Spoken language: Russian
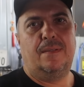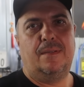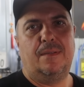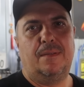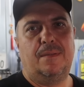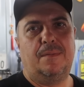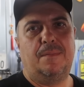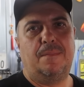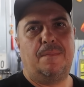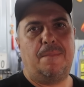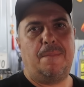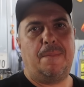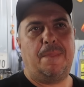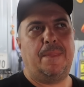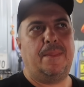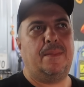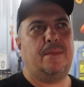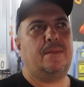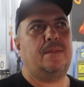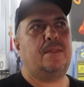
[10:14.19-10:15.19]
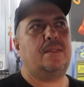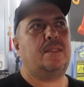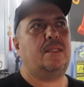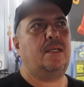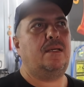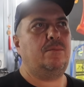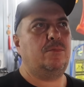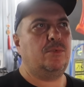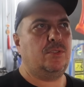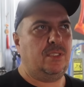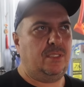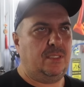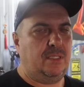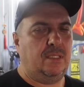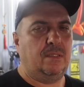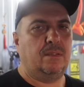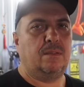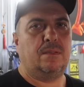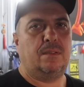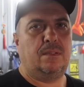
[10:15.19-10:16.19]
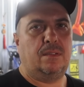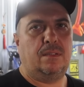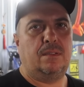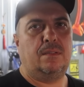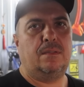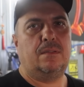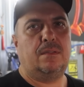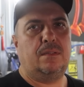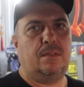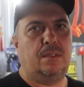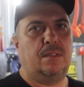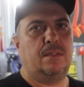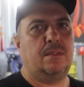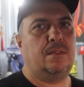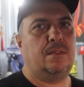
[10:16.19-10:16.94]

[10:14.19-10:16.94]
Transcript: А там тоже уже сделана поставка? Там уже это? сделано, да. да.